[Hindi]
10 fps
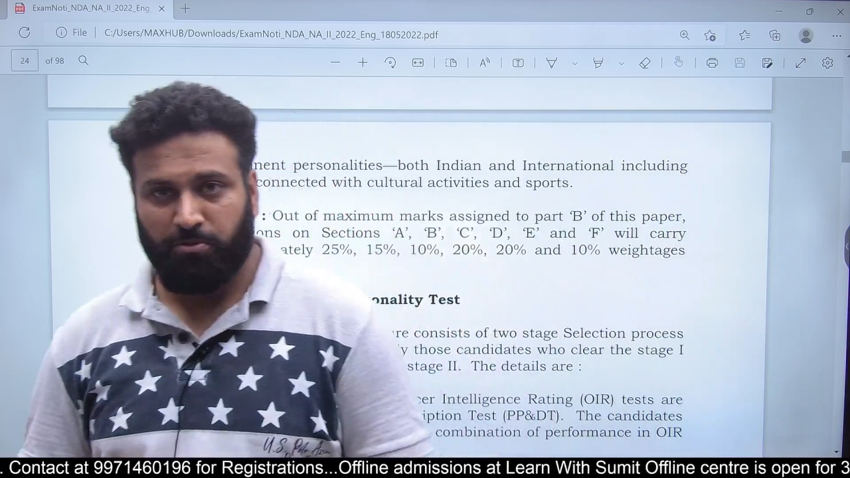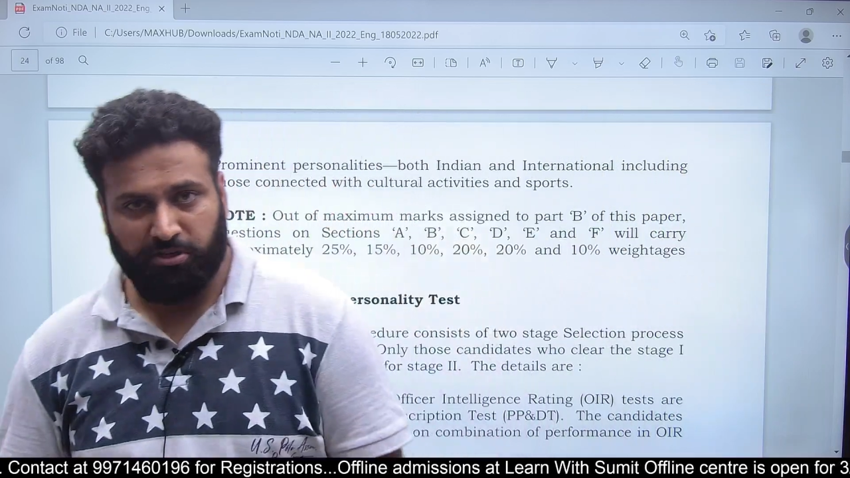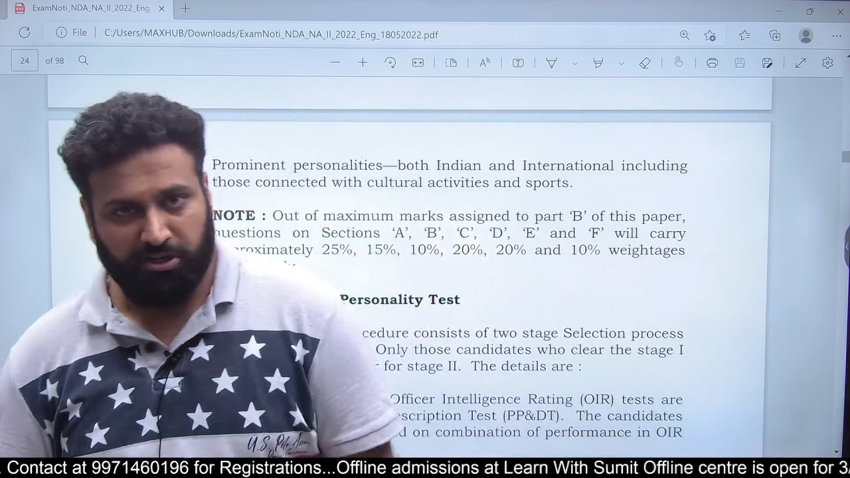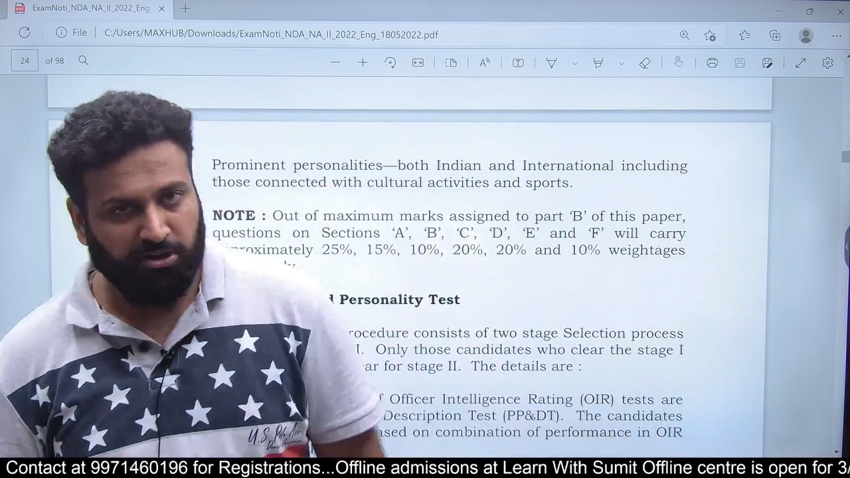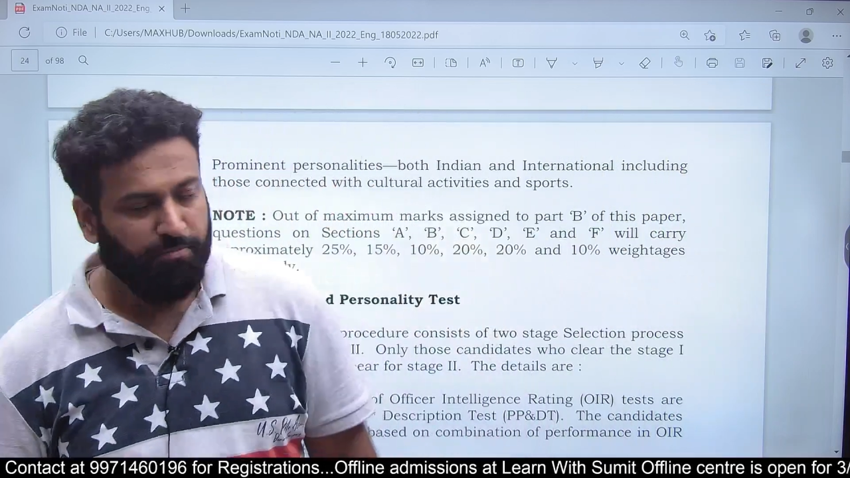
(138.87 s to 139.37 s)

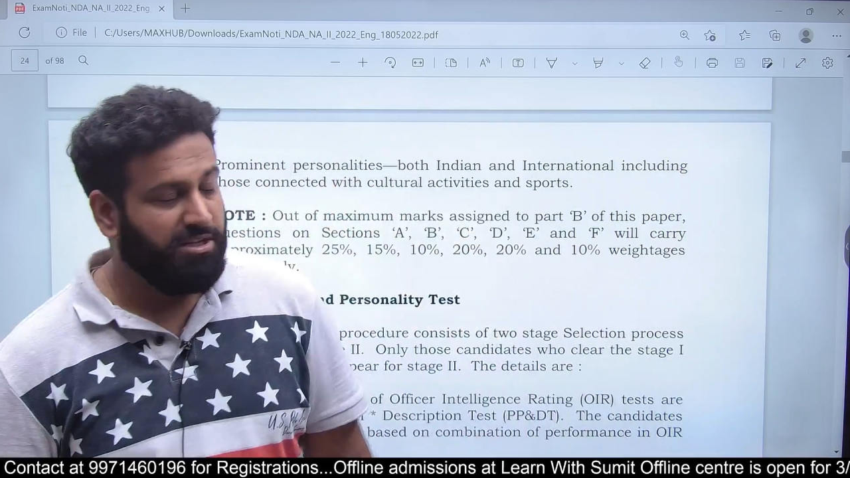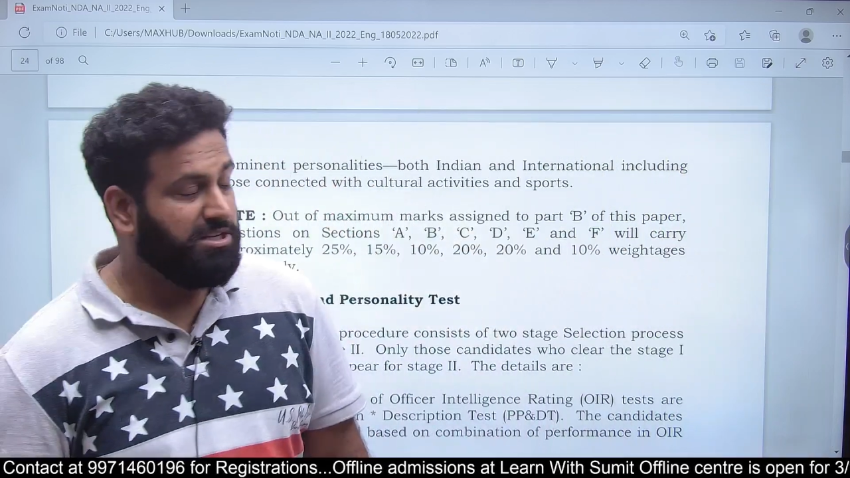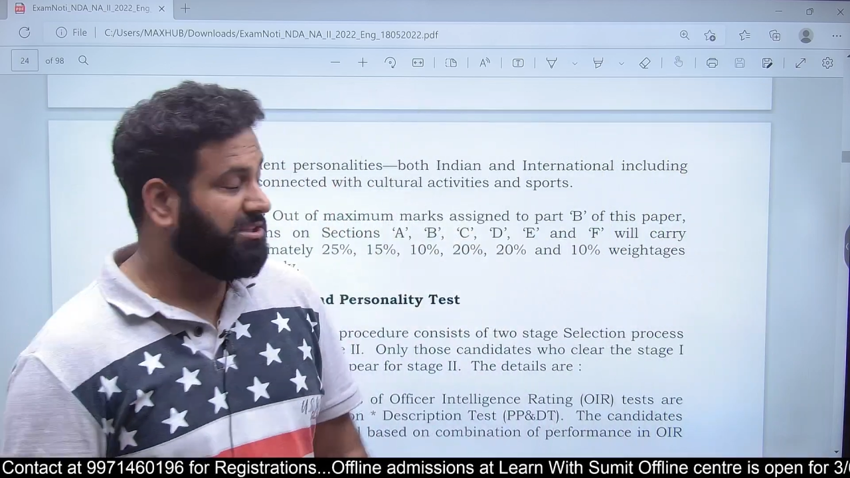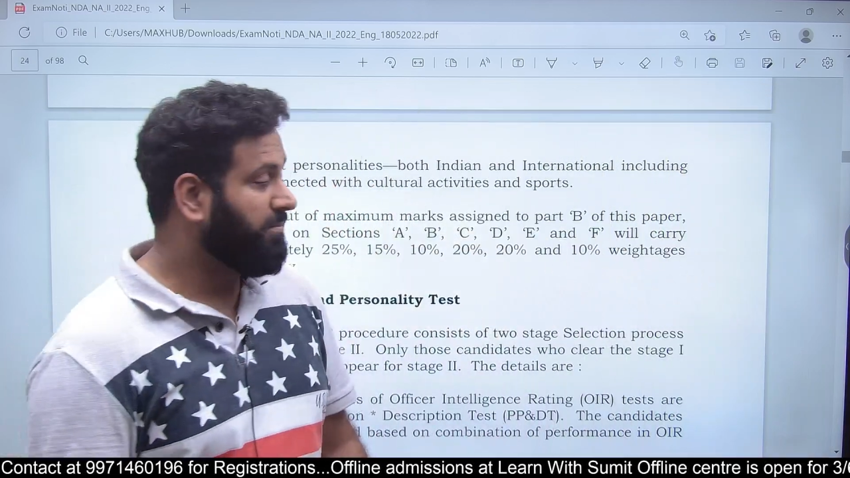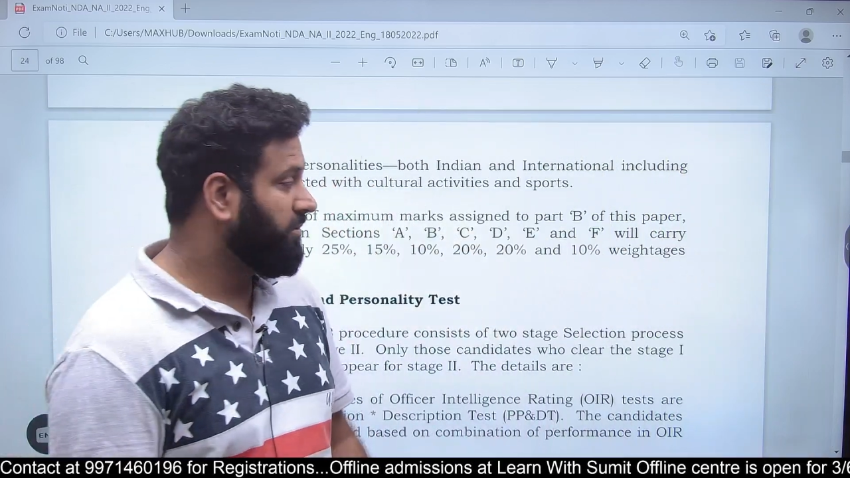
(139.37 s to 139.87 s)
देखने को मिल
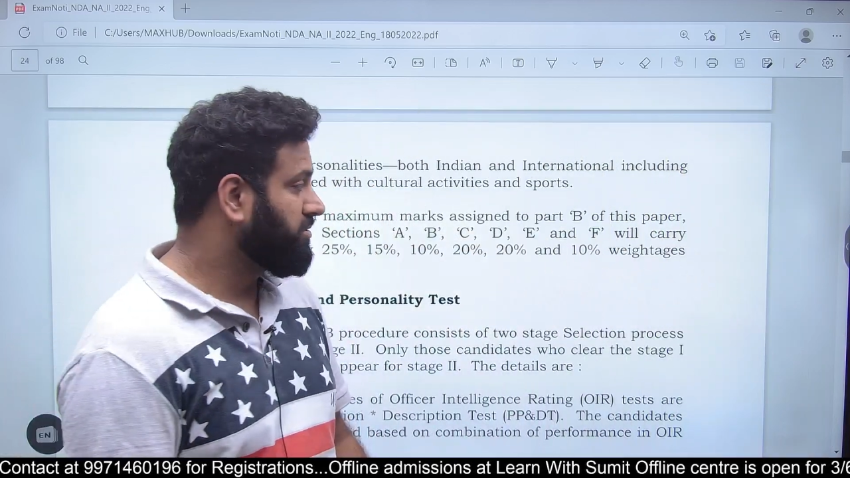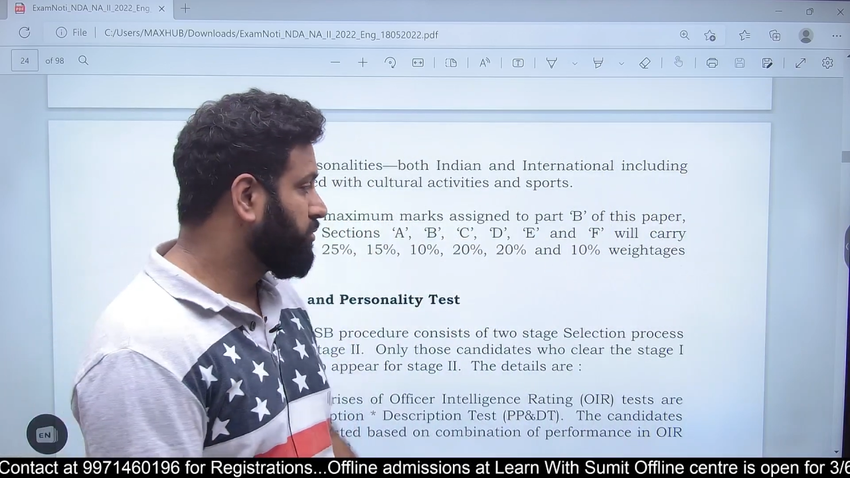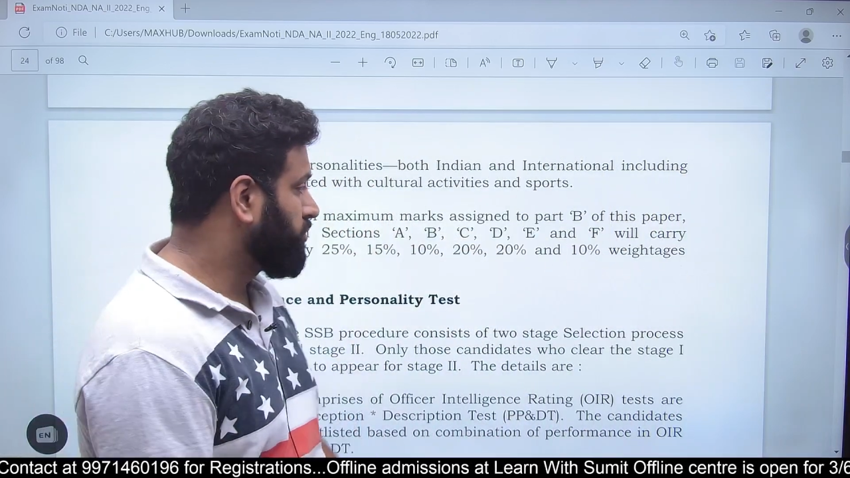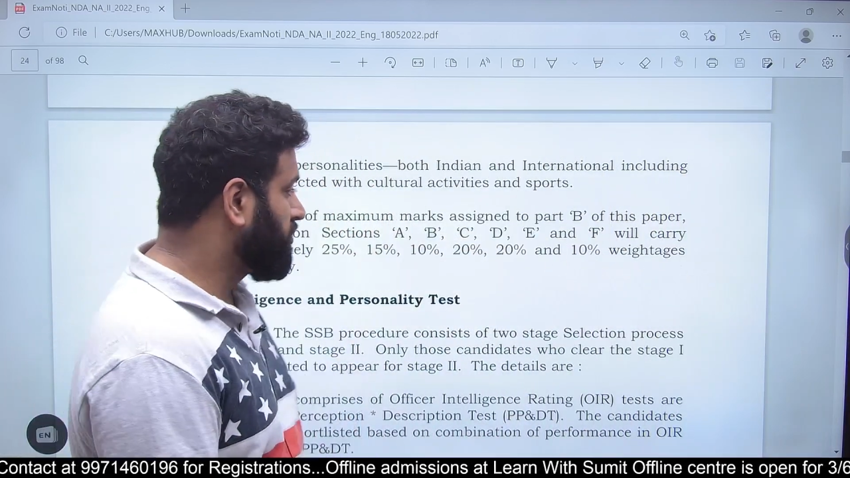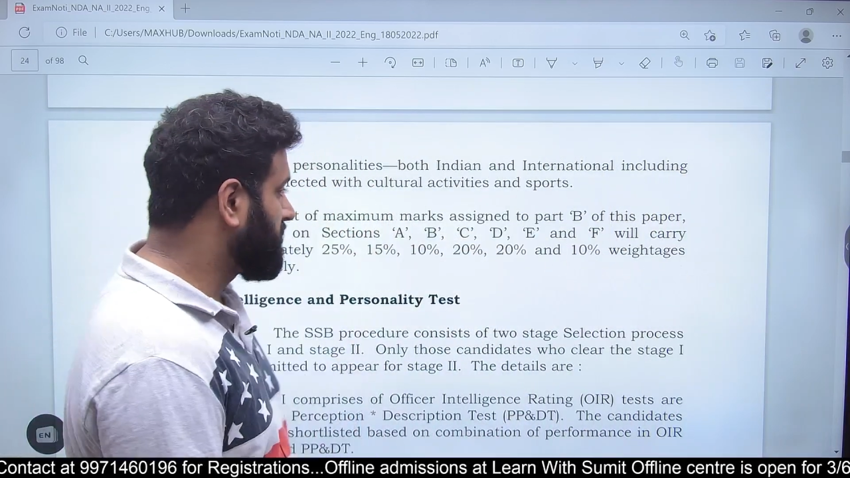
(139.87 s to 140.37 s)
जाते हैं बिकॉज कुछ क्वेश्चन